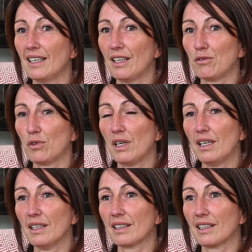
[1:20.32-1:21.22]
la
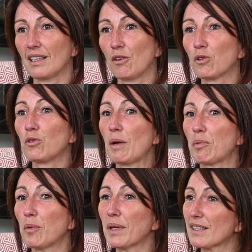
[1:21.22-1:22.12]
voir et lors de la
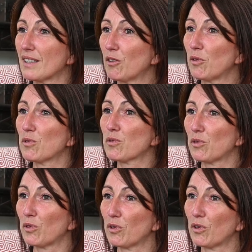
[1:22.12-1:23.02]
première séance,
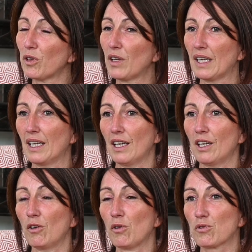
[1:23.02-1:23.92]
euh,
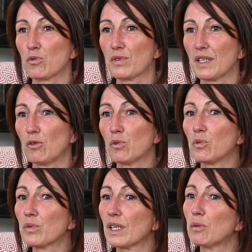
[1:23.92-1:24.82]
lorsqu'on s'est
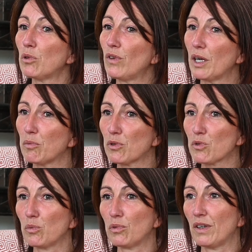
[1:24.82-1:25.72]
rencontrés pour voir un peu ce
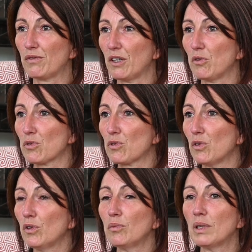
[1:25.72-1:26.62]
qu'on pouvait faire
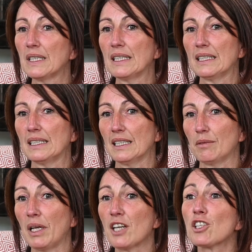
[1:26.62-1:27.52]
ensemble,
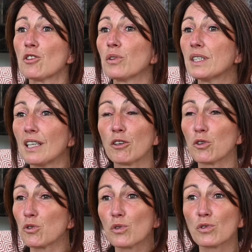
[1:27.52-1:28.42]
mais là j'ai senti quelque
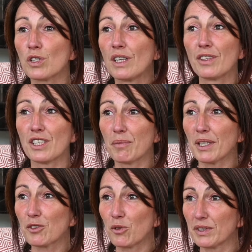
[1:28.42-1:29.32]
chose que je n'avais jamais
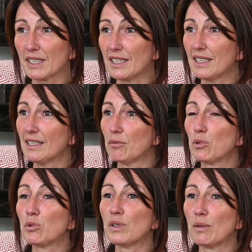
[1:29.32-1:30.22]
ressenti,
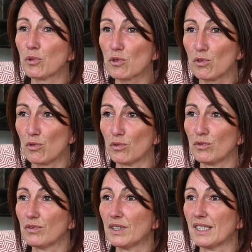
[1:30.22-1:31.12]
beaucoup d'émotions,
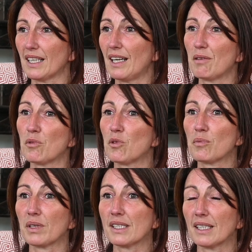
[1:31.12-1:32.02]
viscéralement
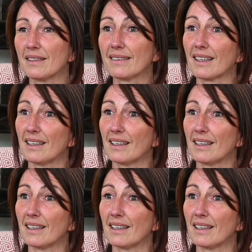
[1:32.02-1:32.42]
ben, c'était très